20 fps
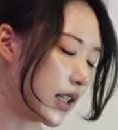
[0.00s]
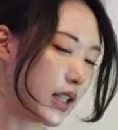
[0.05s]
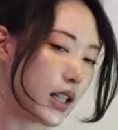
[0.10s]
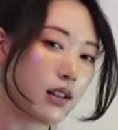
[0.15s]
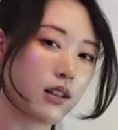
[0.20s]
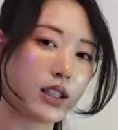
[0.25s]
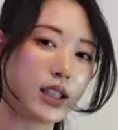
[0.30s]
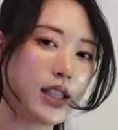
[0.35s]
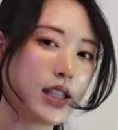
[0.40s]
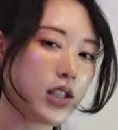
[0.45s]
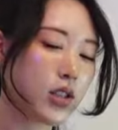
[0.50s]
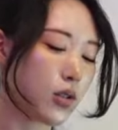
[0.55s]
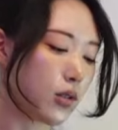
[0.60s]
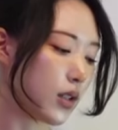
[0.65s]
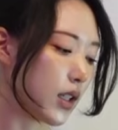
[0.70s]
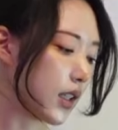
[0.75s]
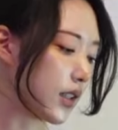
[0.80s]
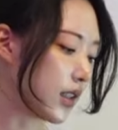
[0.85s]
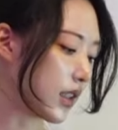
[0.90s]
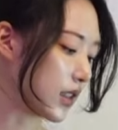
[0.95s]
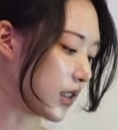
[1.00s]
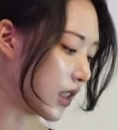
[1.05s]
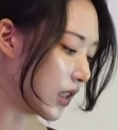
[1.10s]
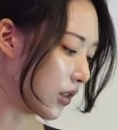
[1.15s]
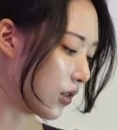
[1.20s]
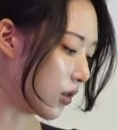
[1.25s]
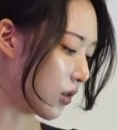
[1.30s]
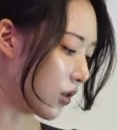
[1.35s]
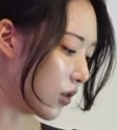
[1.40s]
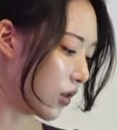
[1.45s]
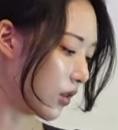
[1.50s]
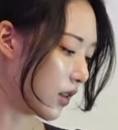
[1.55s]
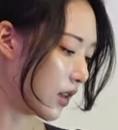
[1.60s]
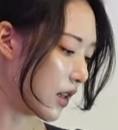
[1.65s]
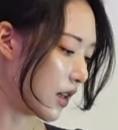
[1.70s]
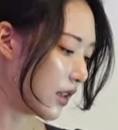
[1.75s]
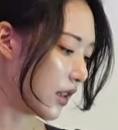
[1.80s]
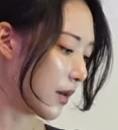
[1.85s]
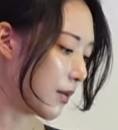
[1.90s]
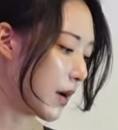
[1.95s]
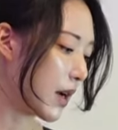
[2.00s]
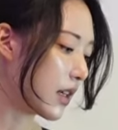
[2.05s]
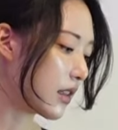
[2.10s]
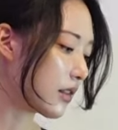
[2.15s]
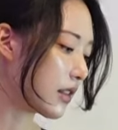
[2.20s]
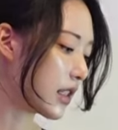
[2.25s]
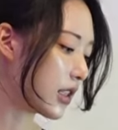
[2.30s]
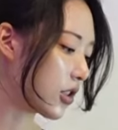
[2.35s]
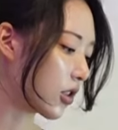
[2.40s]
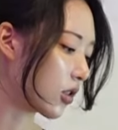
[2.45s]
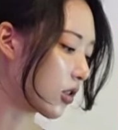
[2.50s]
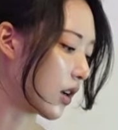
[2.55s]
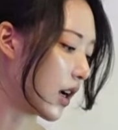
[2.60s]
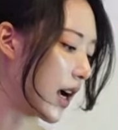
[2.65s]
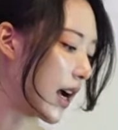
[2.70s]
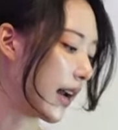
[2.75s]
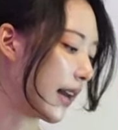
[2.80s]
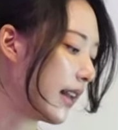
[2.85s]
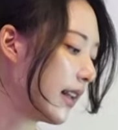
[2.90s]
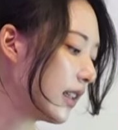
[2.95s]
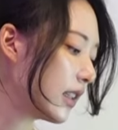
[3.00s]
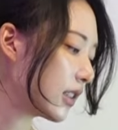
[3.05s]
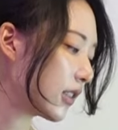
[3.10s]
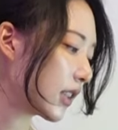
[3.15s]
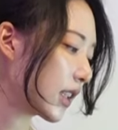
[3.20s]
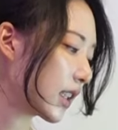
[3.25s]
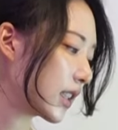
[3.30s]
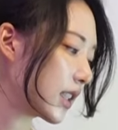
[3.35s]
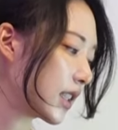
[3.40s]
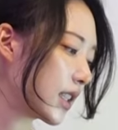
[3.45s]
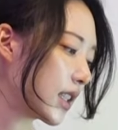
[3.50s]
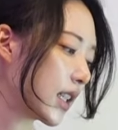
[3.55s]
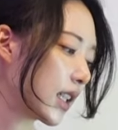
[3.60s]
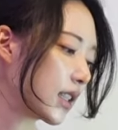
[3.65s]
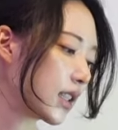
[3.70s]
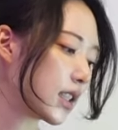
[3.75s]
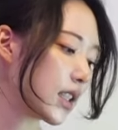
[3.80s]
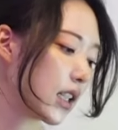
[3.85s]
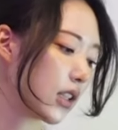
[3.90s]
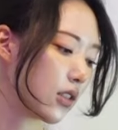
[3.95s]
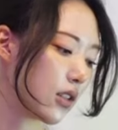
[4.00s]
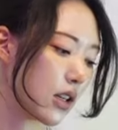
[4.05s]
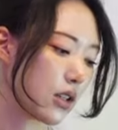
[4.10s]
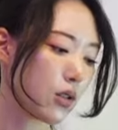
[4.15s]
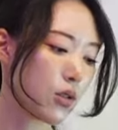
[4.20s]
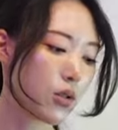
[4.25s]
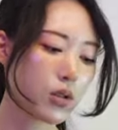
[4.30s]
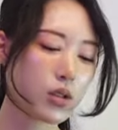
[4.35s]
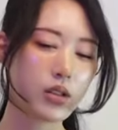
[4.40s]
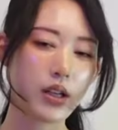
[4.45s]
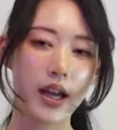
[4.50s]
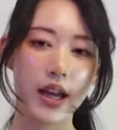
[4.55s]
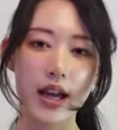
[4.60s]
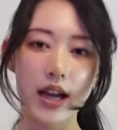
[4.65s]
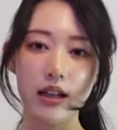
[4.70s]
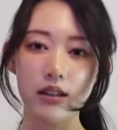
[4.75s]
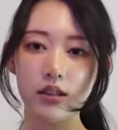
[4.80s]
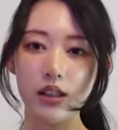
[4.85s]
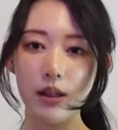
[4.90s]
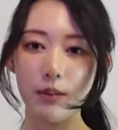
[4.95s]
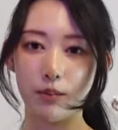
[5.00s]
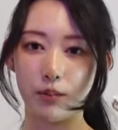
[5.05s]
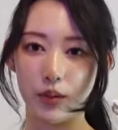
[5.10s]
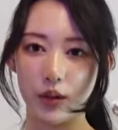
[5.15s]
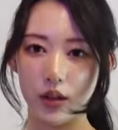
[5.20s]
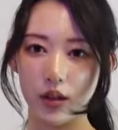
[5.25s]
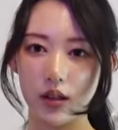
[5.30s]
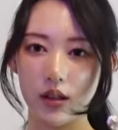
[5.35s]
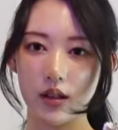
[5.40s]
的には以上なんですけどバッグにちょっとアレンジ私しがちなのがこういうヘアクリップ